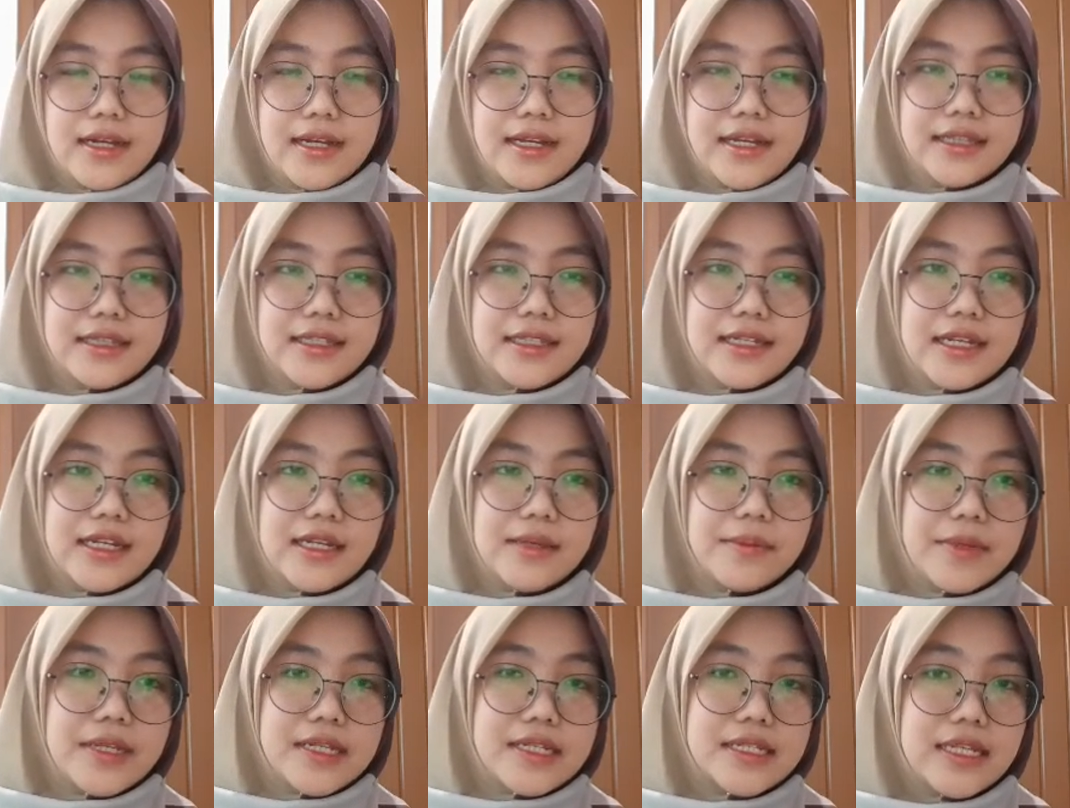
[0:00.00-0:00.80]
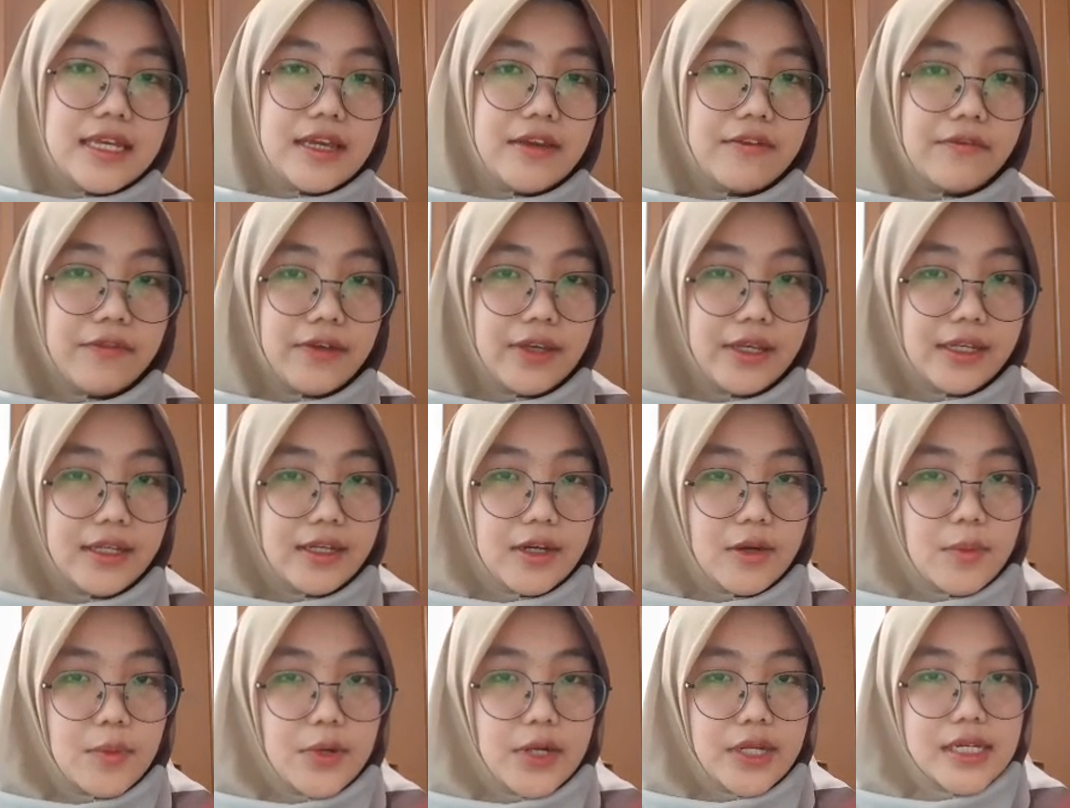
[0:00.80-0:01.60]
Ada tiga dimensi
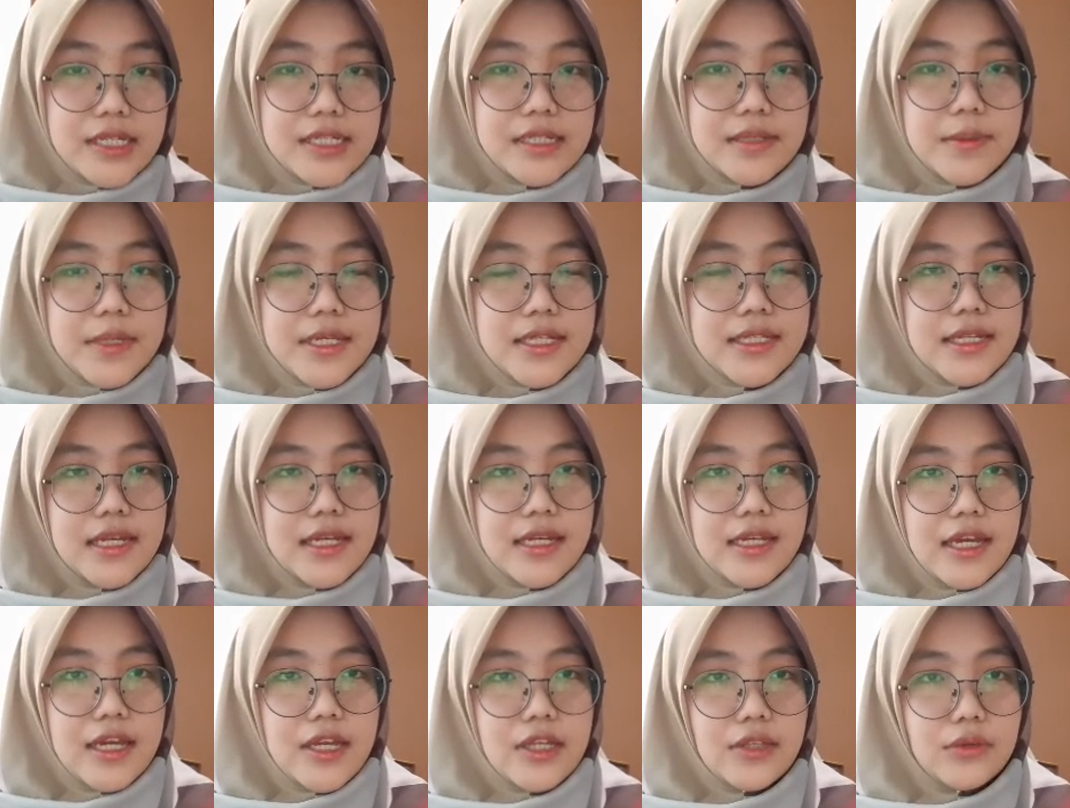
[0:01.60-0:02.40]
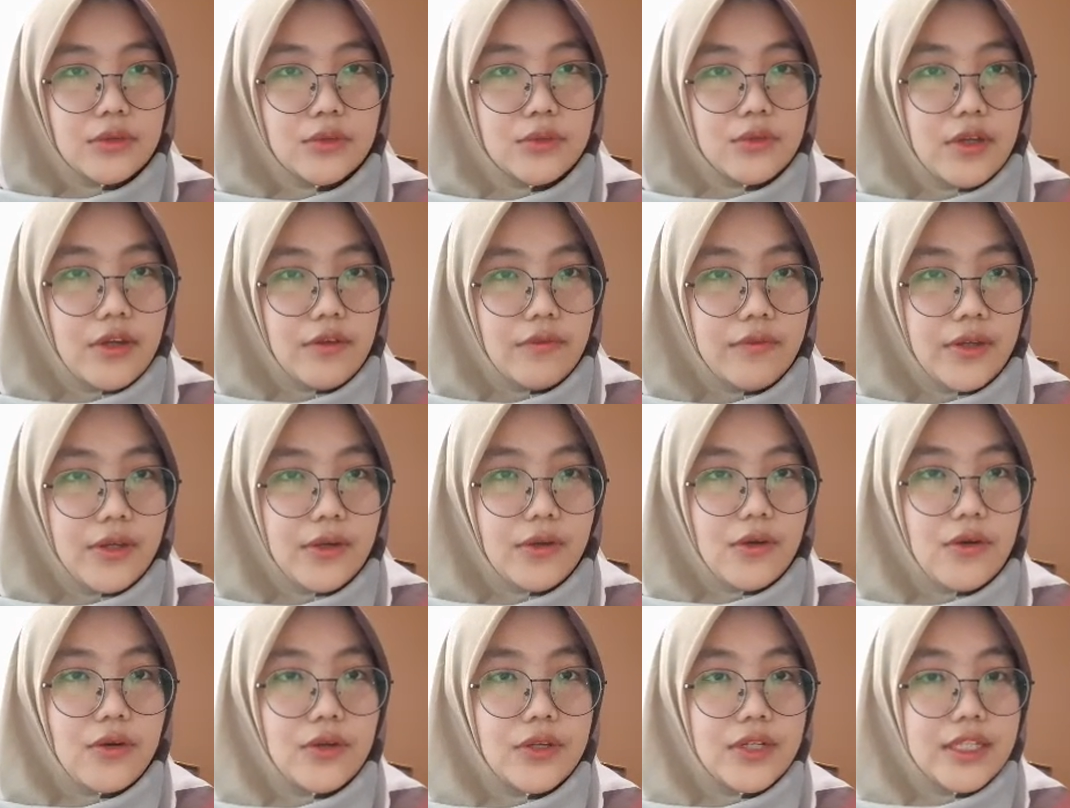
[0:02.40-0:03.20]
efek komunikasi massa, yaitu
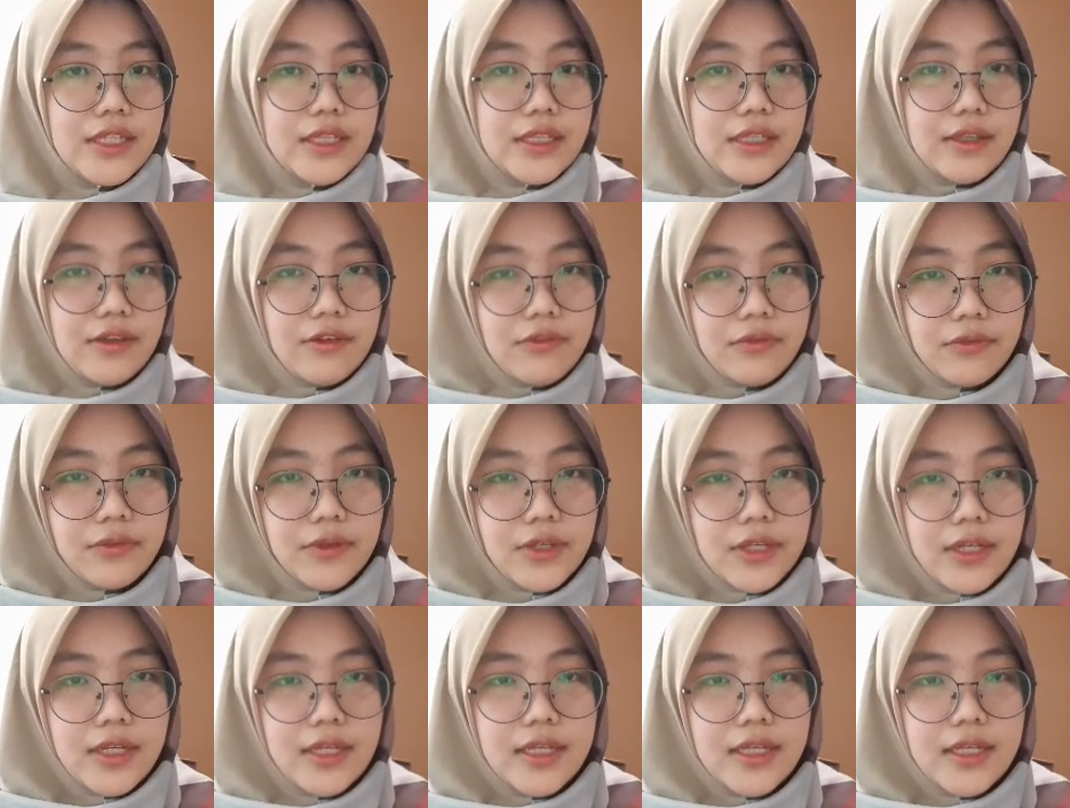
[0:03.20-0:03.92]
efek kognitif